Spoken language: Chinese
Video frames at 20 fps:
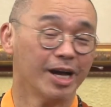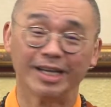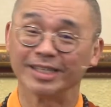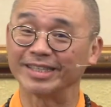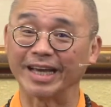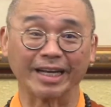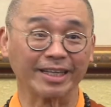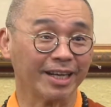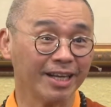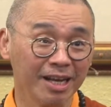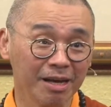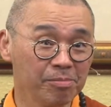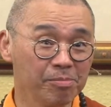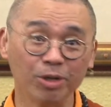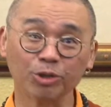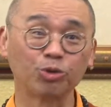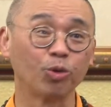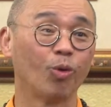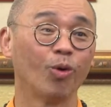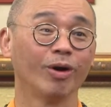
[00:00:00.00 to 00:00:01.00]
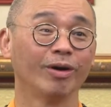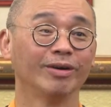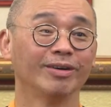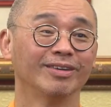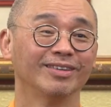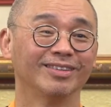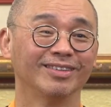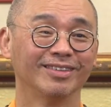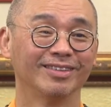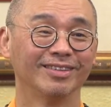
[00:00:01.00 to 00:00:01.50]
讲了那么多，
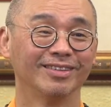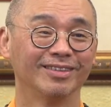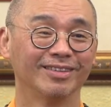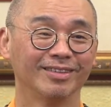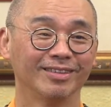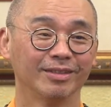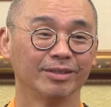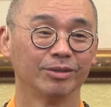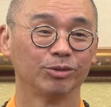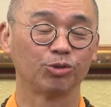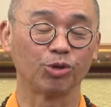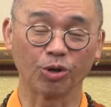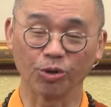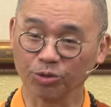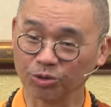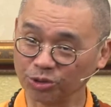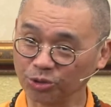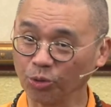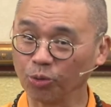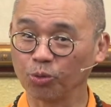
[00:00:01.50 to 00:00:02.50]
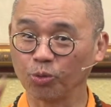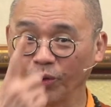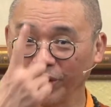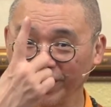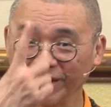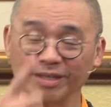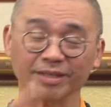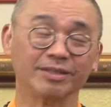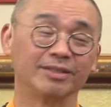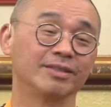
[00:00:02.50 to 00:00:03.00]
最后收归
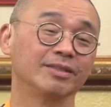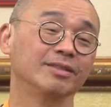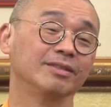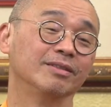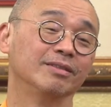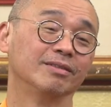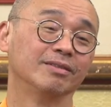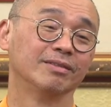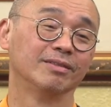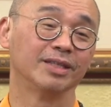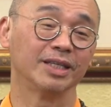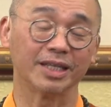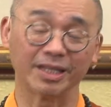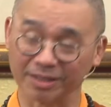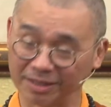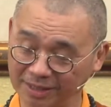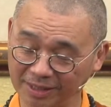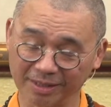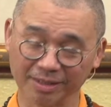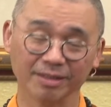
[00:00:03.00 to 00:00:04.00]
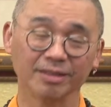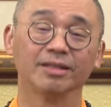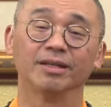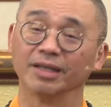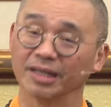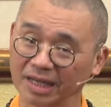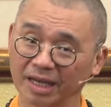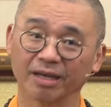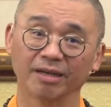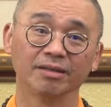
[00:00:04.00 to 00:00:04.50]
一个字，一个词：
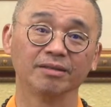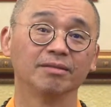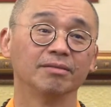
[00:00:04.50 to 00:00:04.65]
念